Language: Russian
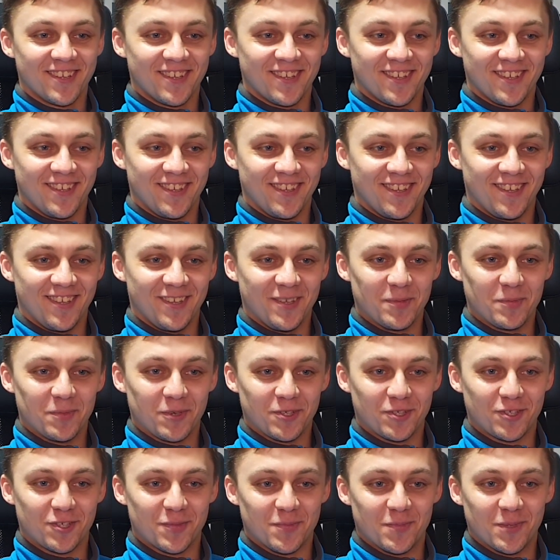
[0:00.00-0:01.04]
И
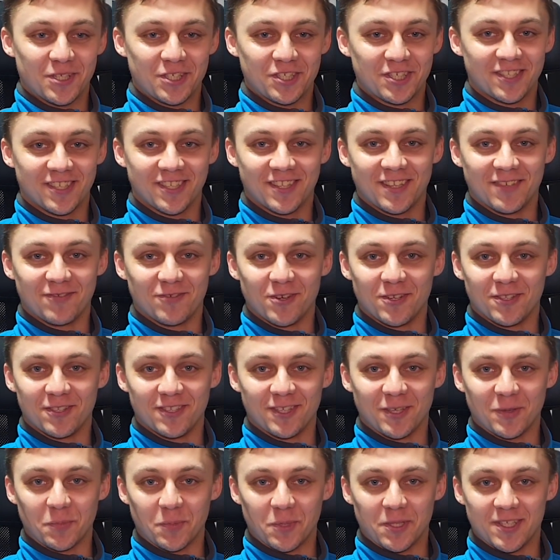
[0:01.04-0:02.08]
причем машина
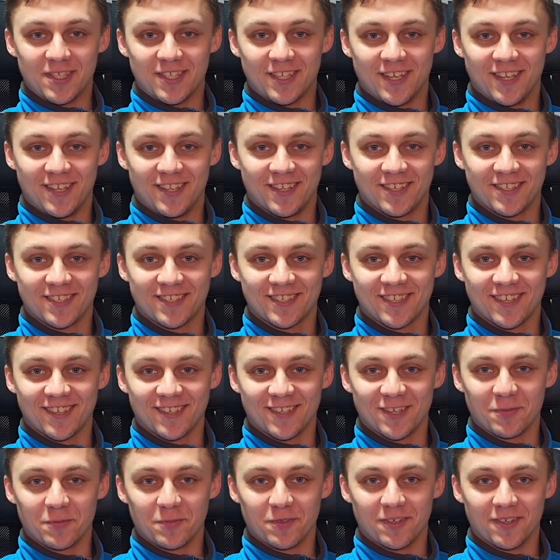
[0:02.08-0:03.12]
довольно-таки пенсионерская,
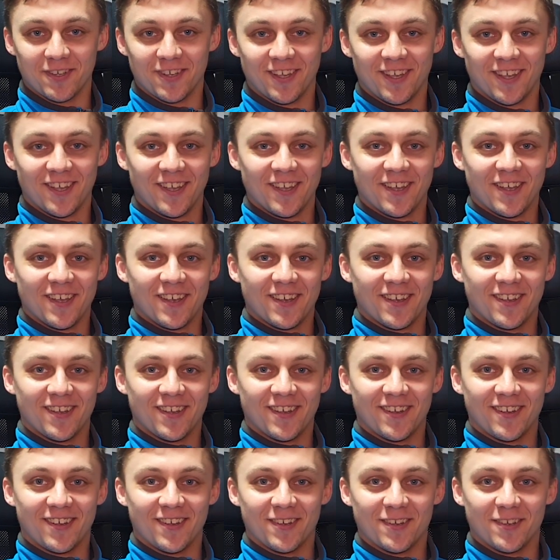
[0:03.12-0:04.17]
как бы
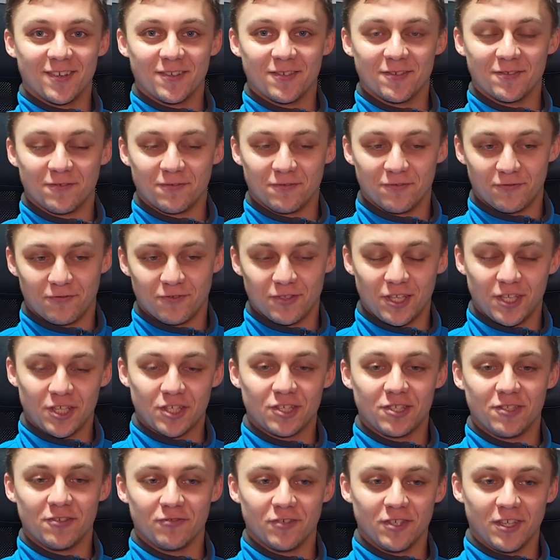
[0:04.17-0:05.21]
э,
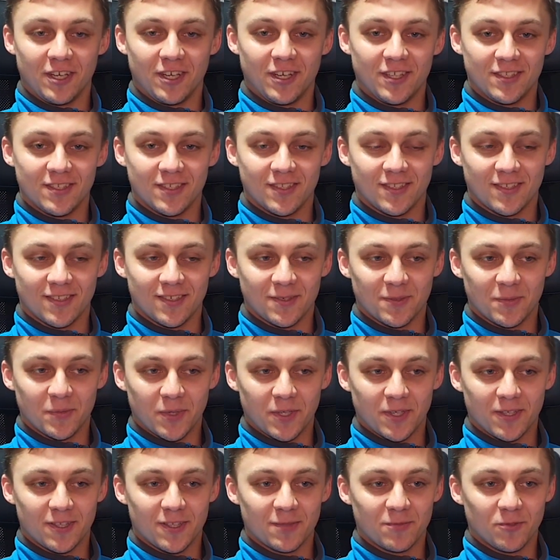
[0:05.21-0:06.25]
внешне выглядит.
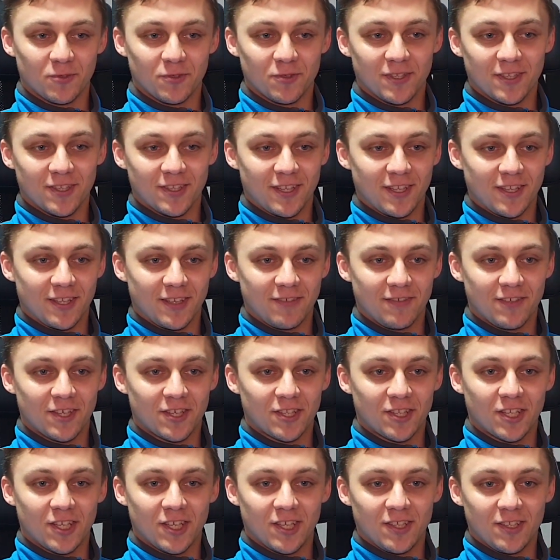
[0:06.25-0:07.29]
Поэтому,
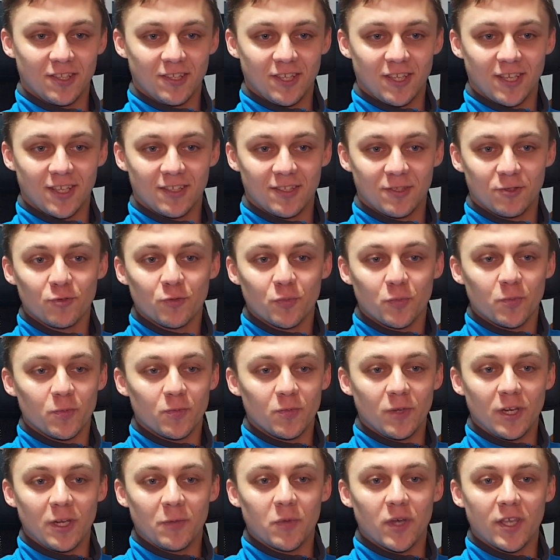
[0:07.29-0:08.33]
наверное, я, ну,
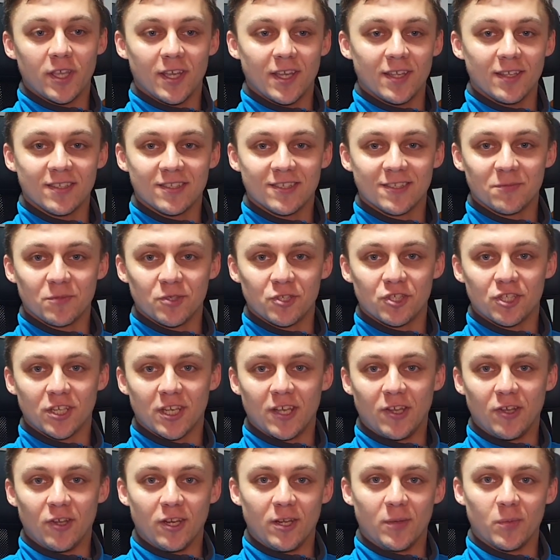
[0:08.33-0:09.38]
либо я не
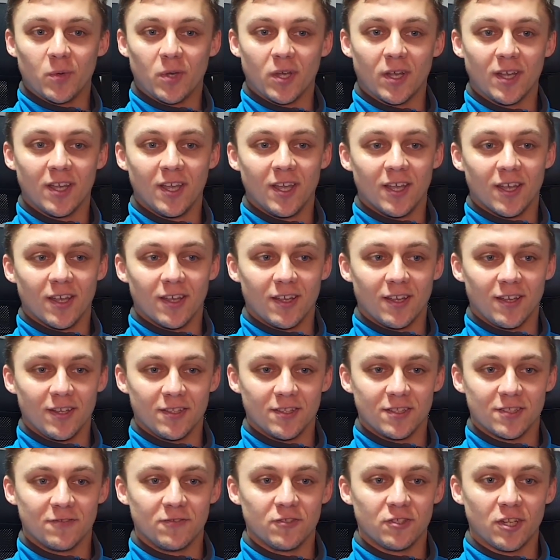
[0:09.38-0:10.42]
замечаю, либо э,
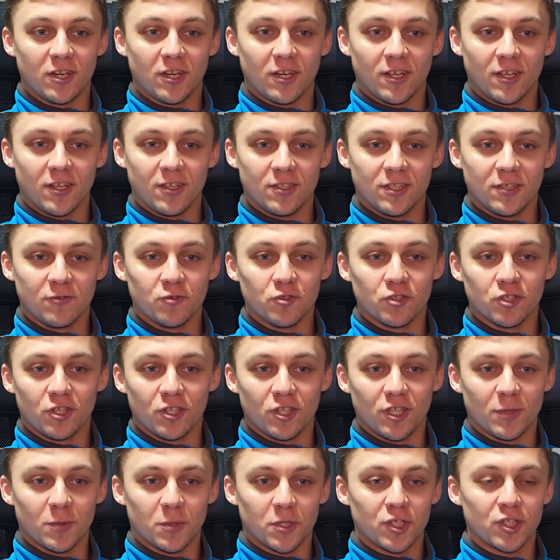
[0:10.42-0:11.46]
действительно девушки
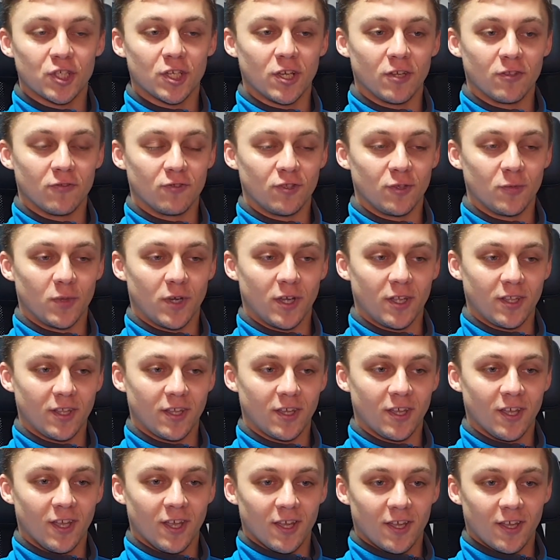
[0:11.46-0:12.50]
не обращают
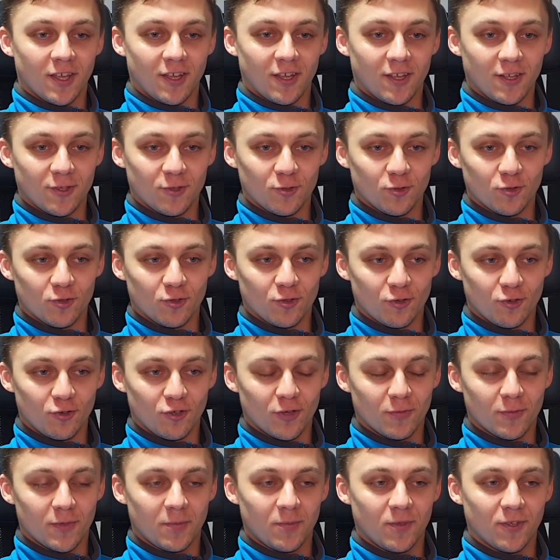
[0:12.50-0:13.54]
внимания. Э, тут
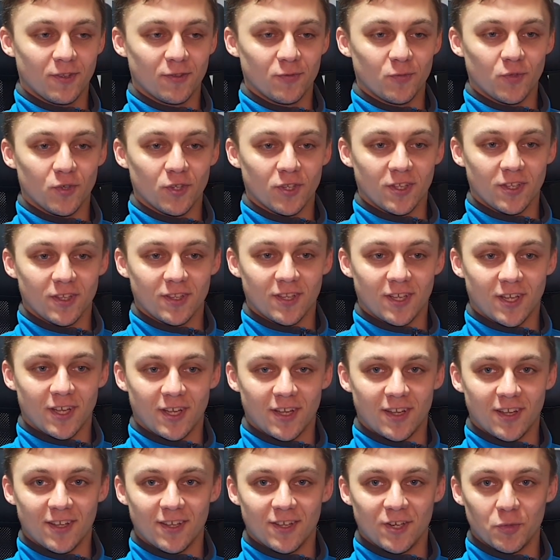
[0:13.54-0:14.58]
другой момент был,
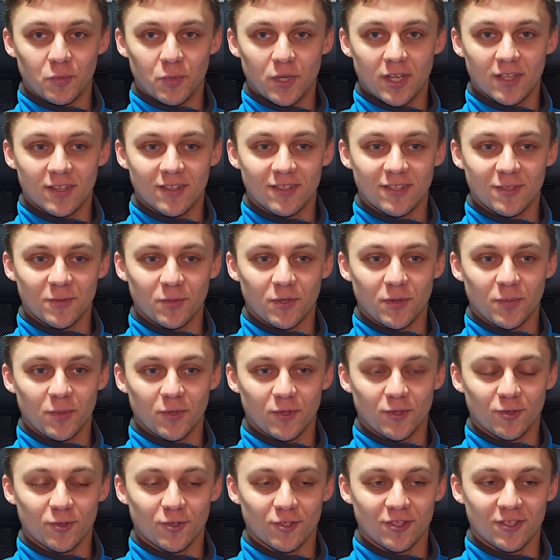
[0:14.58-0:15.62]
это ребята теперь
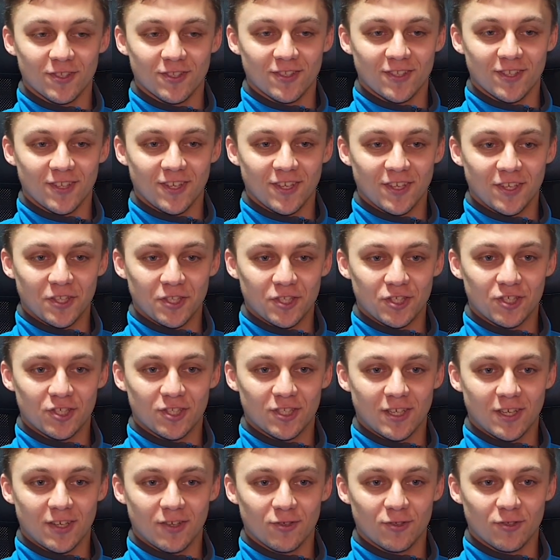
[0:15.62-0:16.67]
подходят и
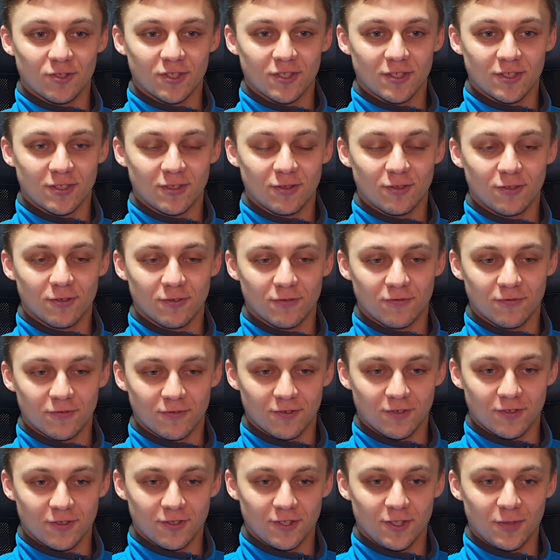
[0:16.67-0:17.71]
начинают со слов
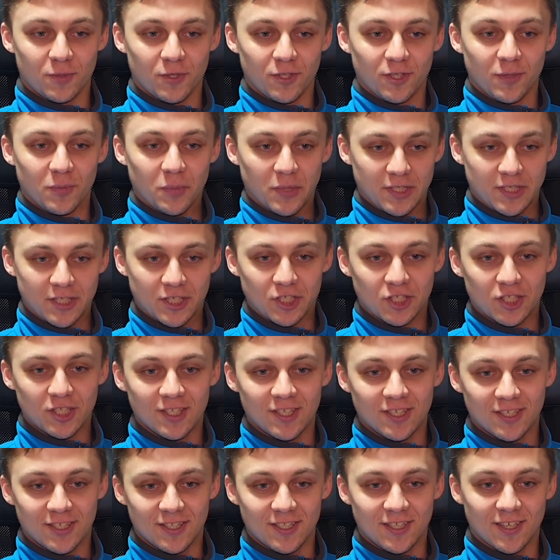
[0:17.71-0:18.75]
э, типа «не
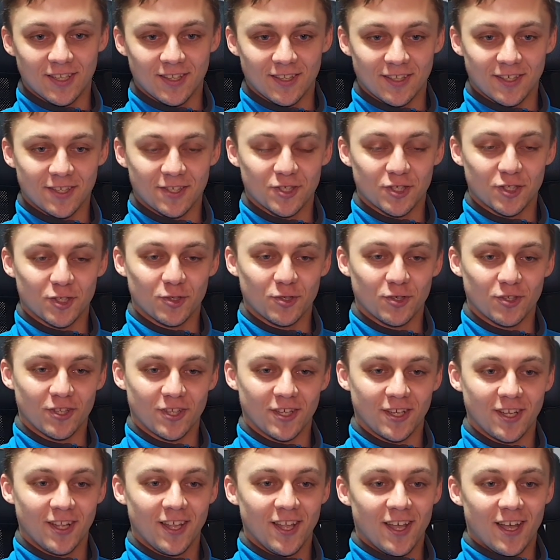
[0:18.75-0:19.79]
подскажите где-то
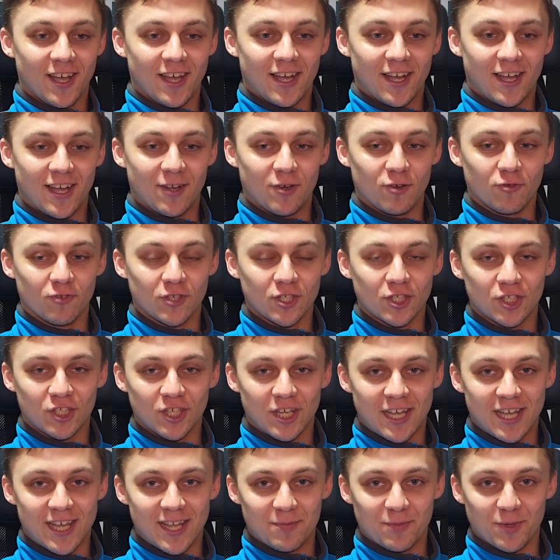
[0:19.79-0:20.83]
что-то», а
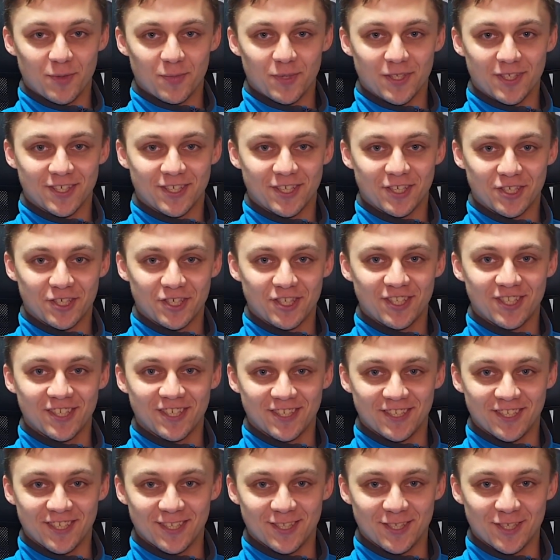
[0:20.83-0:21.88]
«уважаемый, подскажите
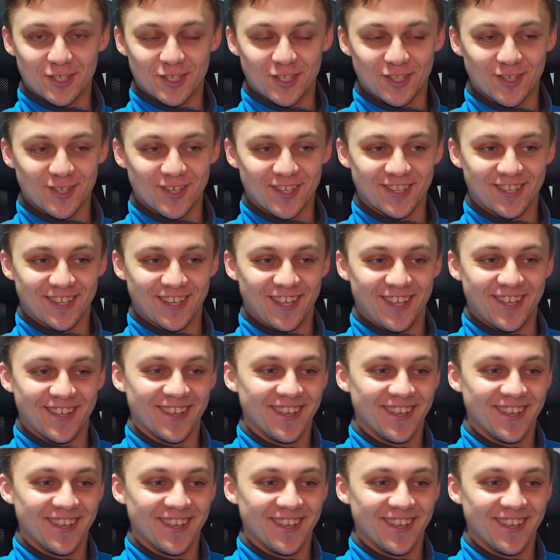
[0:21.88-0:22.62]
где-то что-то».